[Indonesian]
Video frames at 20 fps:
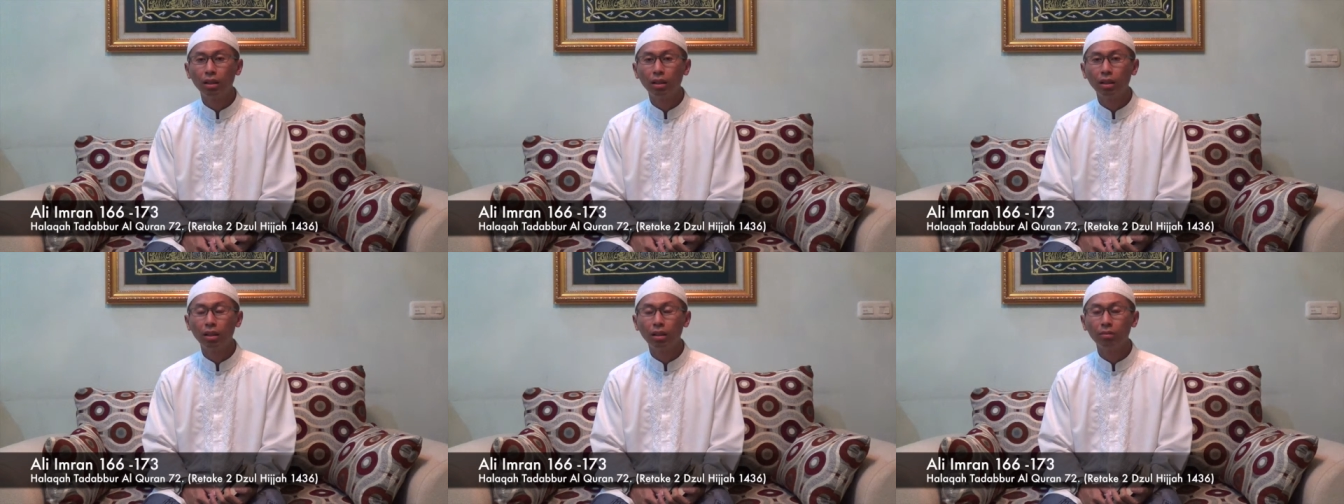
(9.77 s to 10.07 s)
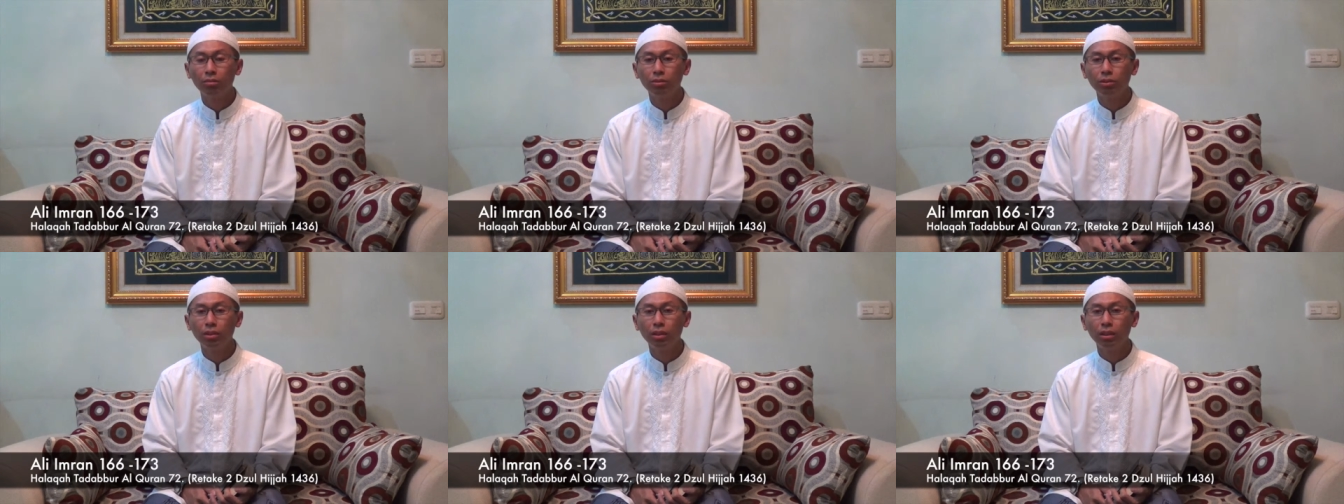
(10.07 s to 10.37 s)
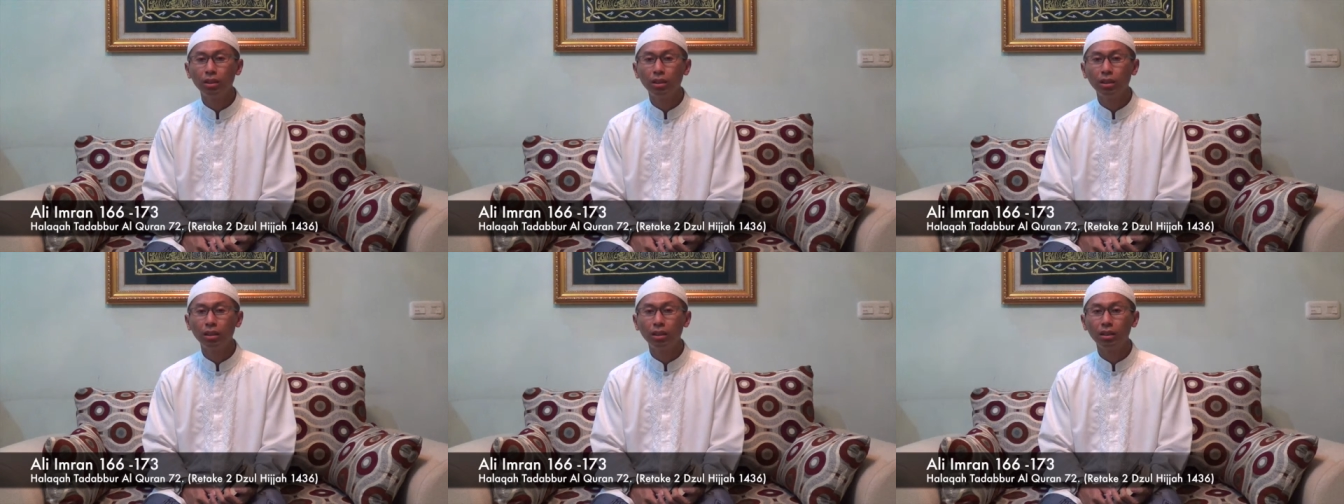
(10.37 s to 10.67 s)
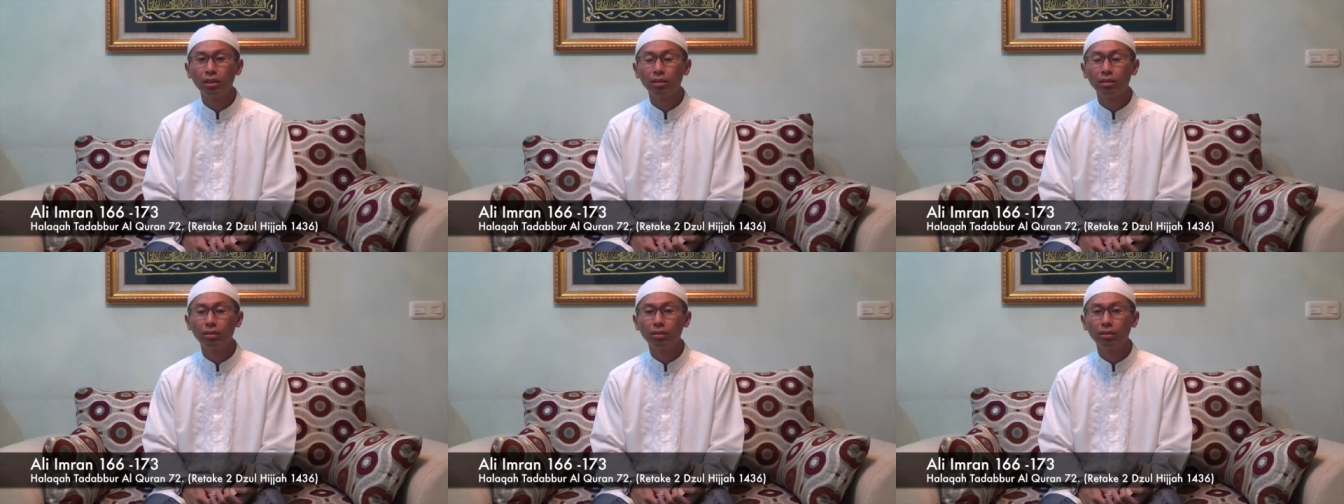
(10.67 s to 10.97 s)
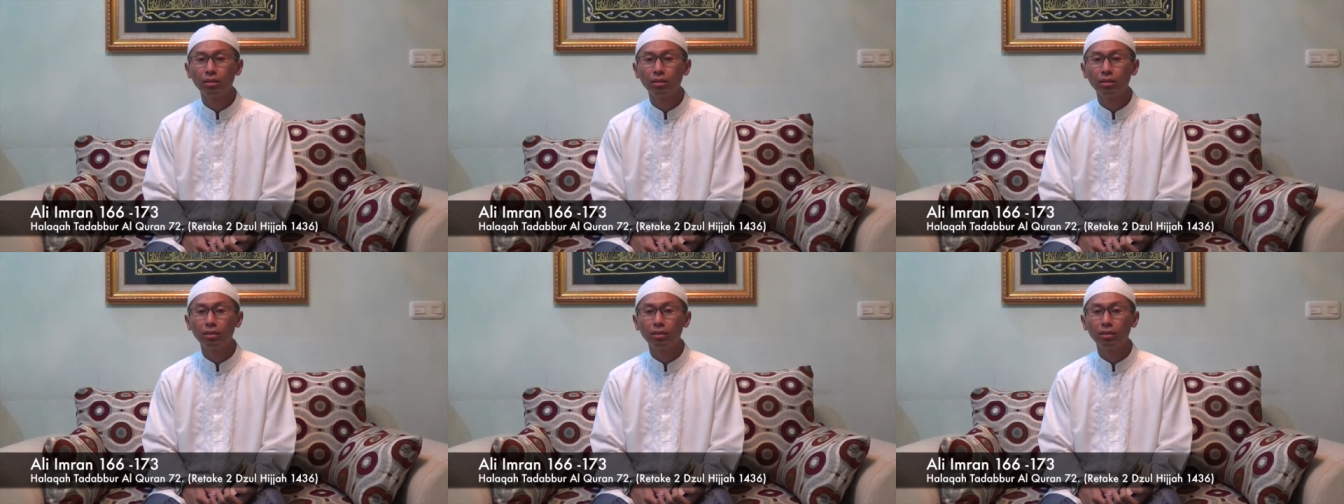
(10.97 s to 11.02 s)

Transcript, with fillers: Alhamdulillah